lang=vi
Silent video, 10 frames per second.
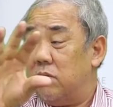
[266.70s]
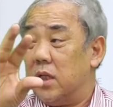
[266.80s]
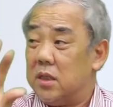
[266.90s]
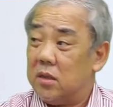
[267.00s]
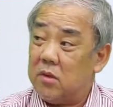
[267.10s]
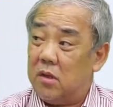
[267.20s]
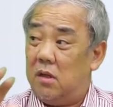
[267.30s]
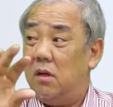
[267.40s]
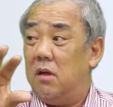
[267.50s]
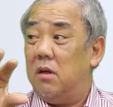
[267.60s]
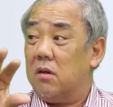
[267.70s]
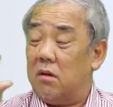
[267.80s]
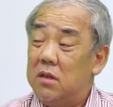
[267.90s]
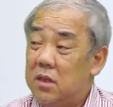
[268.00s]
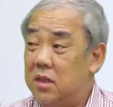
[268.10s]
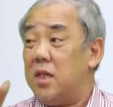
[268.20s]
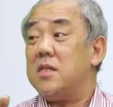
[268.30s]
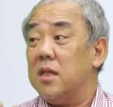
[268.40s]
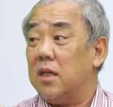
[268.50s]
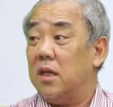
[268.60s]
thành phần trong đó có những chất
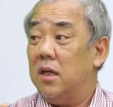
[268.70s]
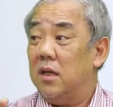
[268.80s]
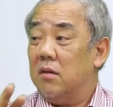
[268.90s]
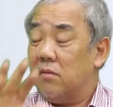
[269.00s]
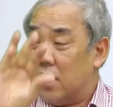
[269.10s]
gì dạ.